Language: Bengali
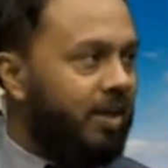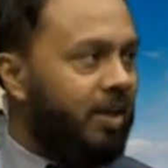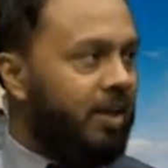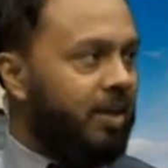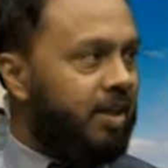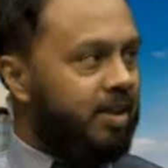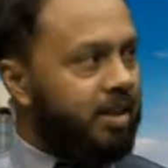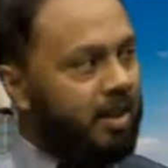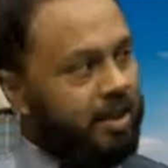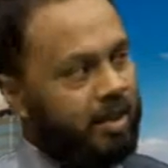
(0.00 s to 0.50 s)

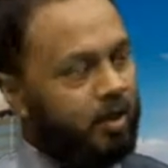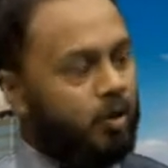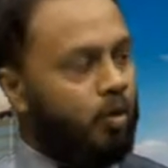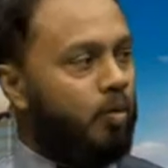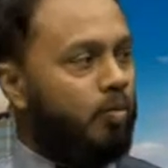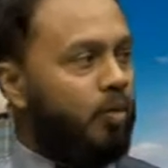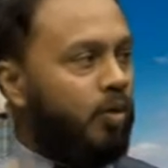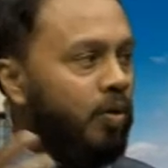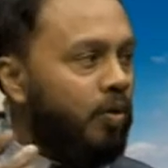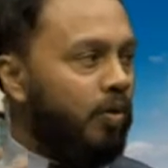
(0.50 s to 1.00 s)
সে
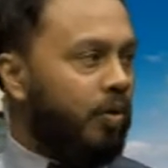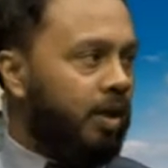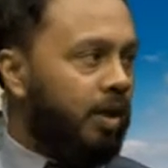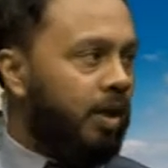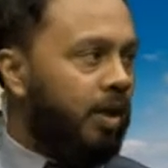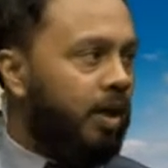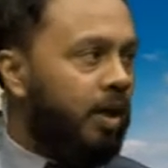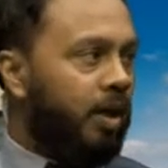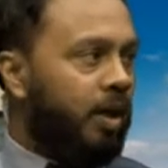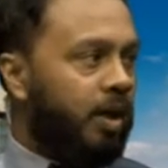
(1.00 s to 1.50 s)
এইরকমই মনে করে
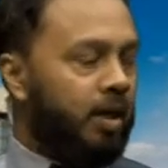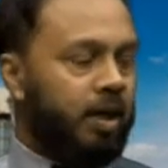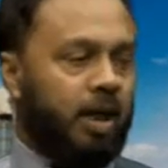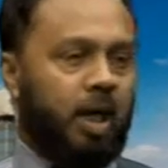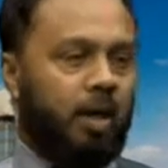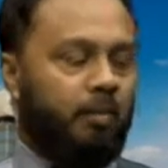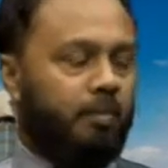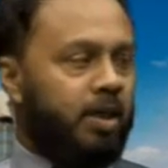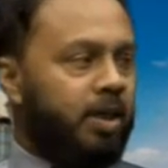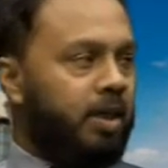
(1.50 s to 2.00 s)
না
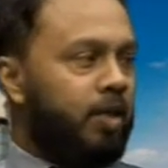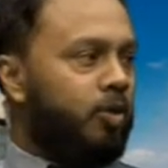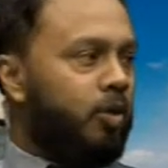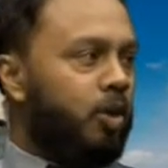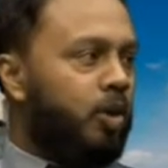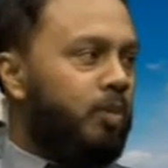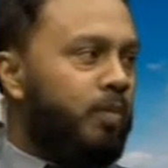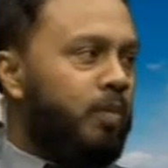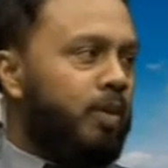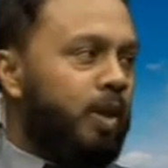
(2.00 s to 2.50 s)
আমি এটা
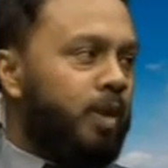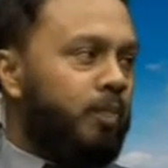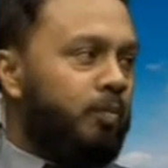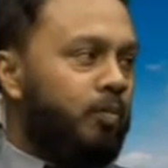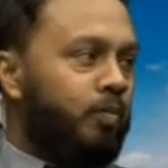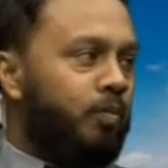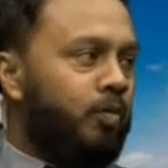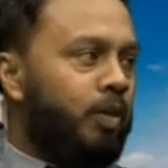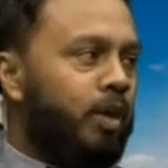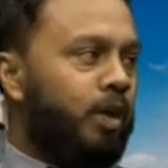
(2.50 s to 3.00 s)
করতে পারবো না
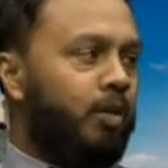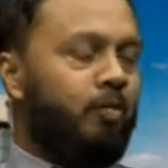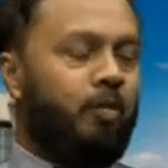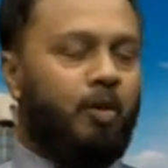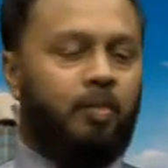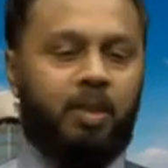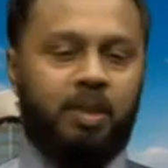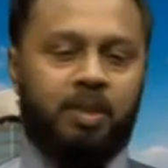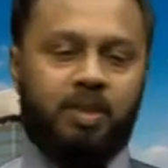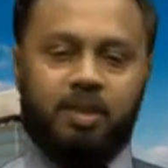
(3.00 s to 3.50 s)
আম্মু কেন
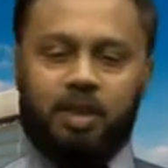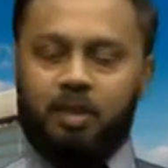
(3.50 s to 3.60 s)
আমার টিচারে